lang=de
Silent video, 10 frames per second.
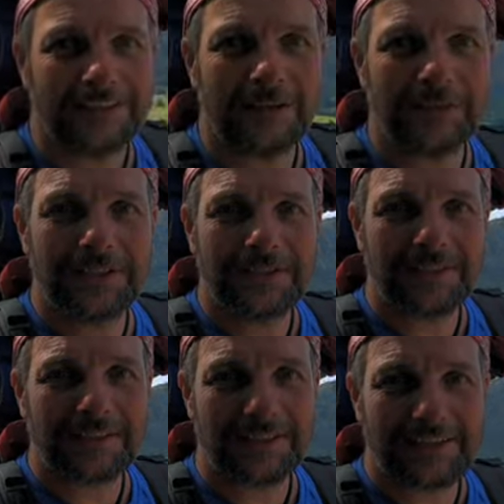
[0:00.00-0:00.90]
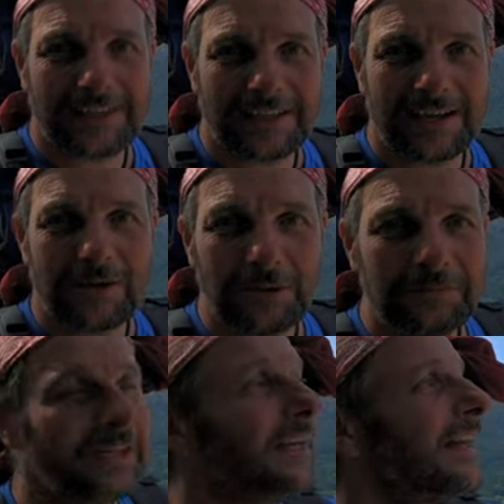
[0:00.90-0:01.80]
Da bin ich jetzt gerade
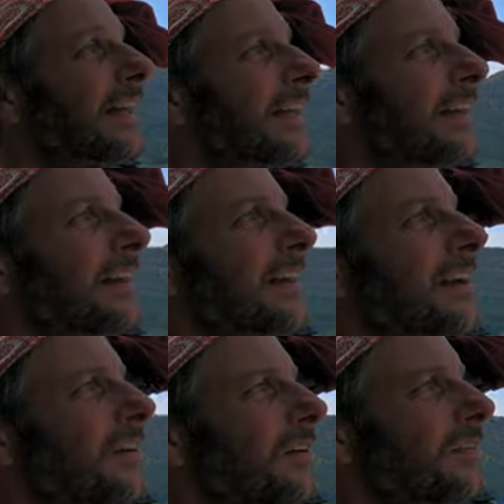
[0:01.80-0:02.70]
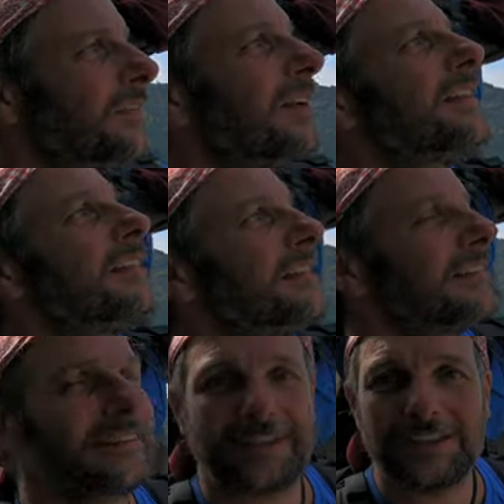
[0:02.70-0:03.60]
hergekommen. Und das
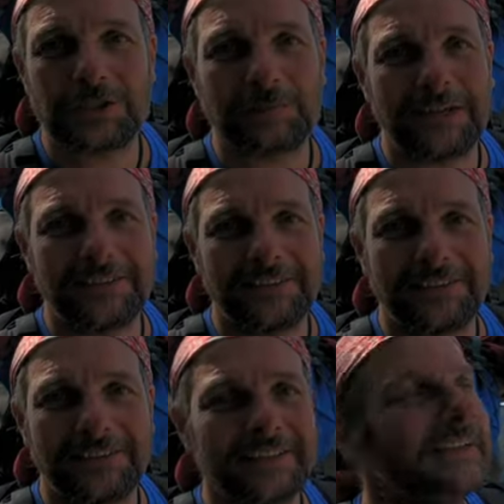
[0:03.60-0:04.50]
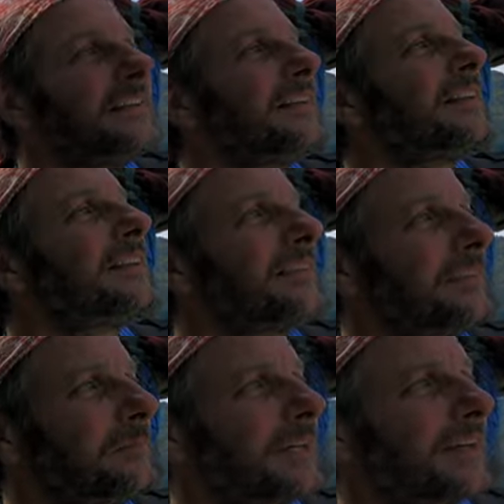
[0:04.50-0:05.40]
ist jetzt ganz spannend hier. Das
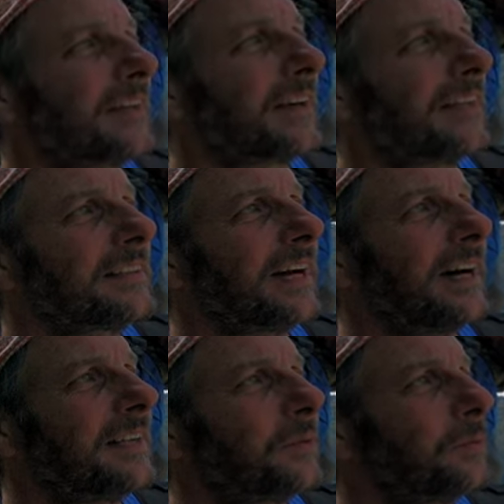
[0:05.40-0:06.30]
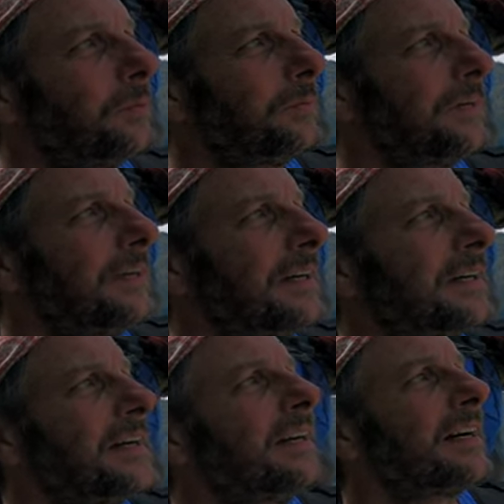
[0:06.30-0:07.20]
sieht man jetzt gerade gerade rüber.
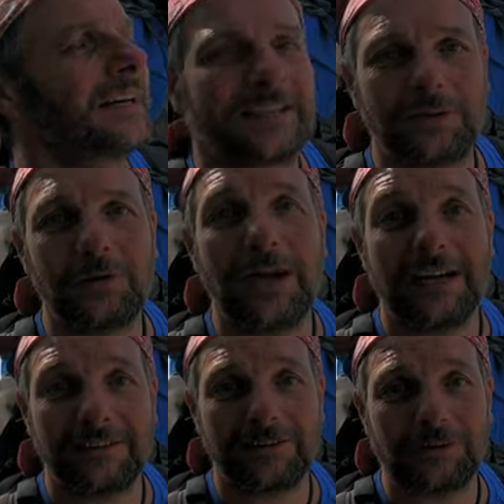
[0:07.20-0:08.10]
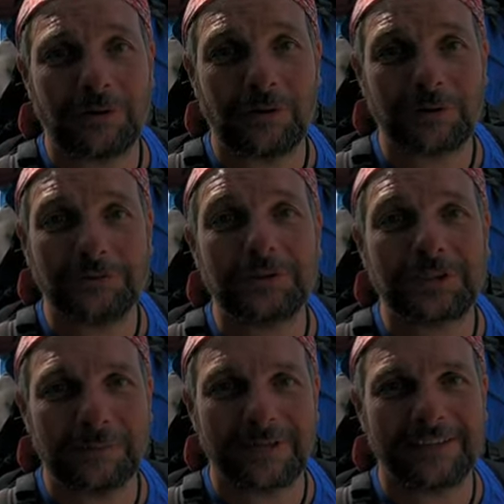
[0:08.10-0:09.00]
Richtung Herzogenhorn, wo
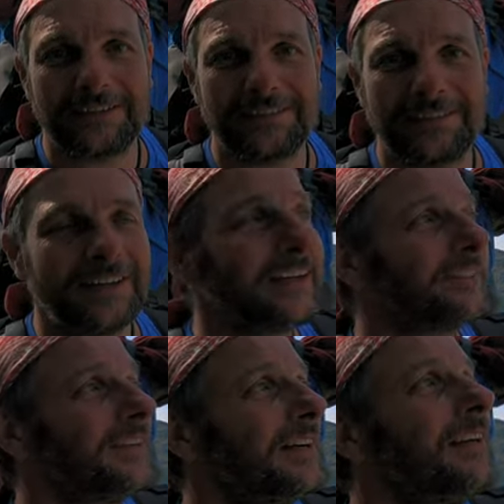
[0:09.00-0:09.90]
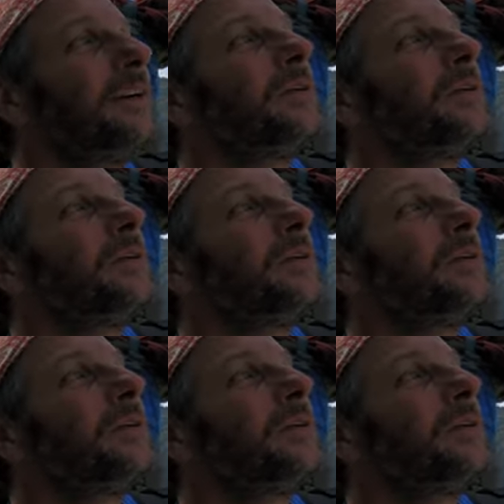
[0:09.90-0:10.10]
ich am ersten Tag war.